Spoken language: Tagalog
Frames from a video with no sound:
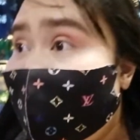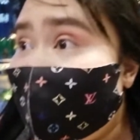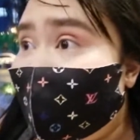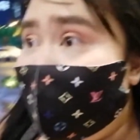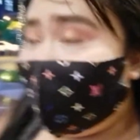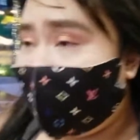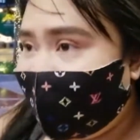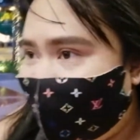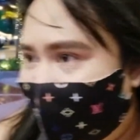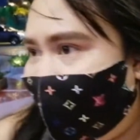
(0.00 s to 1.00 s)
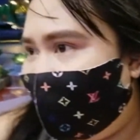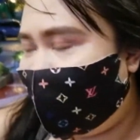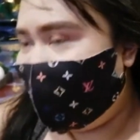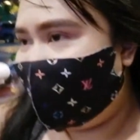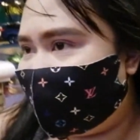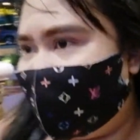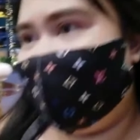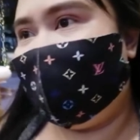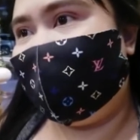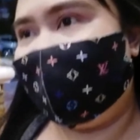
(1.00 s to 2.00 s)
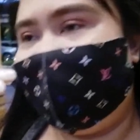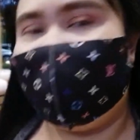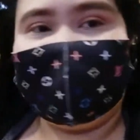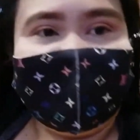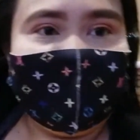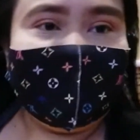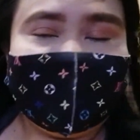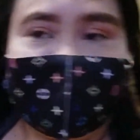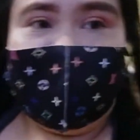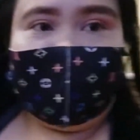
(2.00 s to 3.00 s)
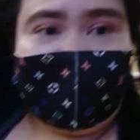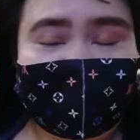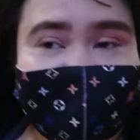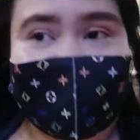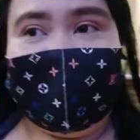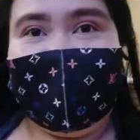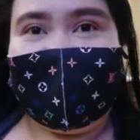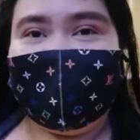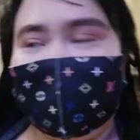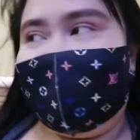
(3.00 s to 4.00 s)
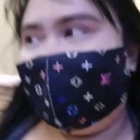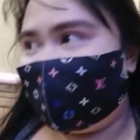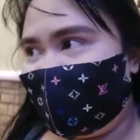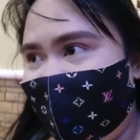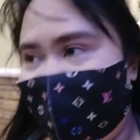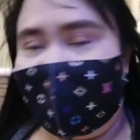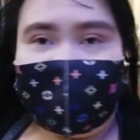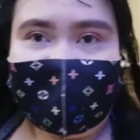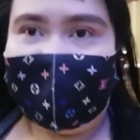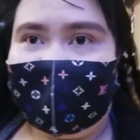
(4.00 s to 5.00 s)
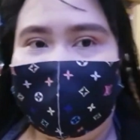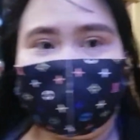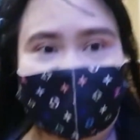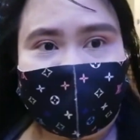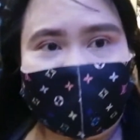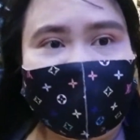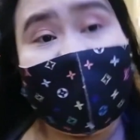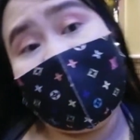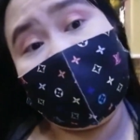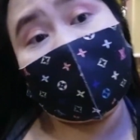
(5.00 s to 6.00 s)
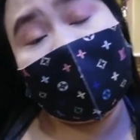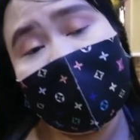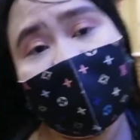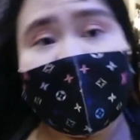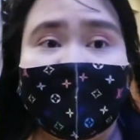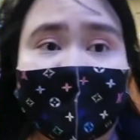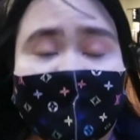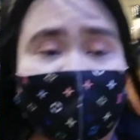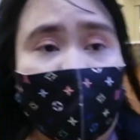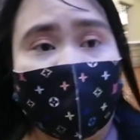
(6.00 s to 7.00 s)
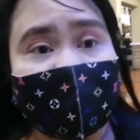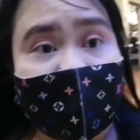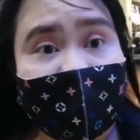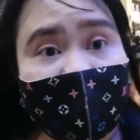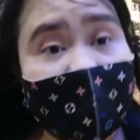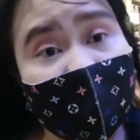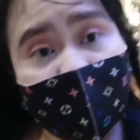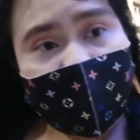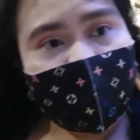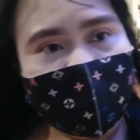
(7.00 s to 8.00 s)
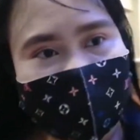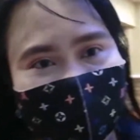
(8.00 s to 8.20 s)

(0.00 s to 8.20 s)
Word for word: Uy, ito oh. Ay, hindi pala. Kala ko milk Hindi pala. So, update ko lang kayo guys ulit mamaya kapag may nahanap kami. So, dyan lang kayo.